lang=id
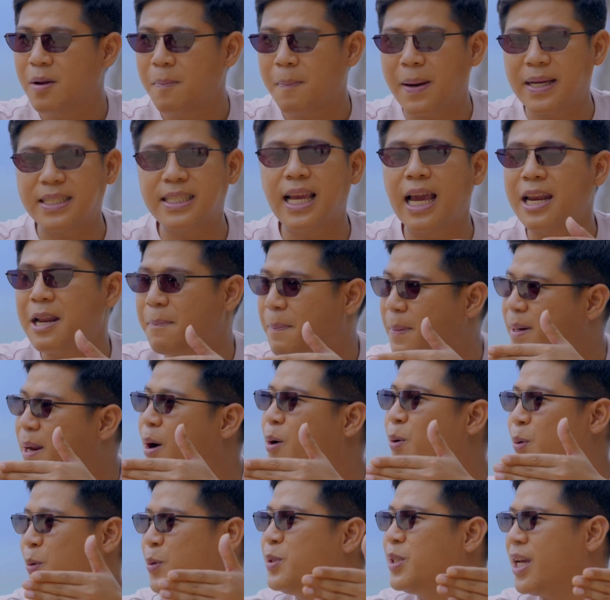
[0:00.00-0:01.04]
pasti ada
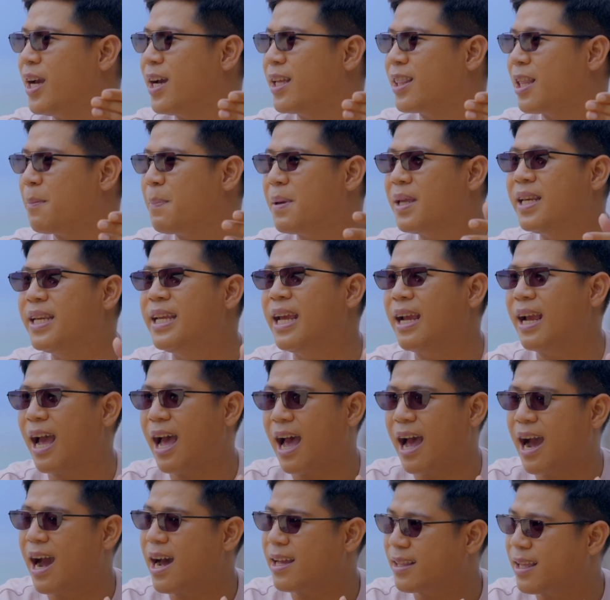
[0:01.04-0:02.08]
pendahulunya tapi di
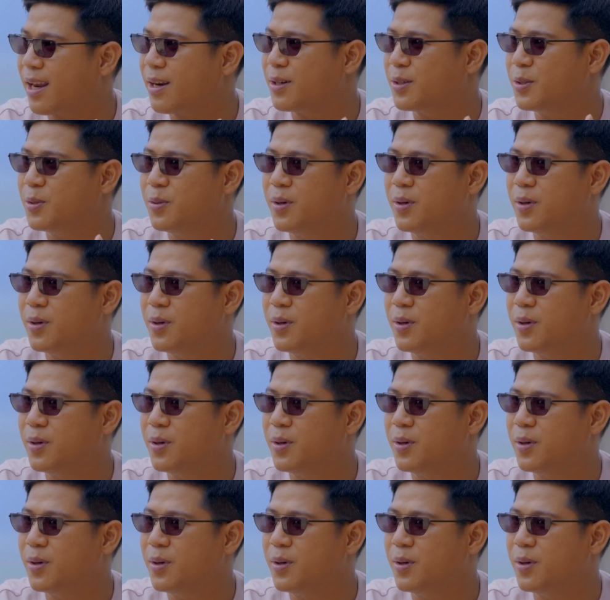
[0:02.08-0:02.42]
angkatan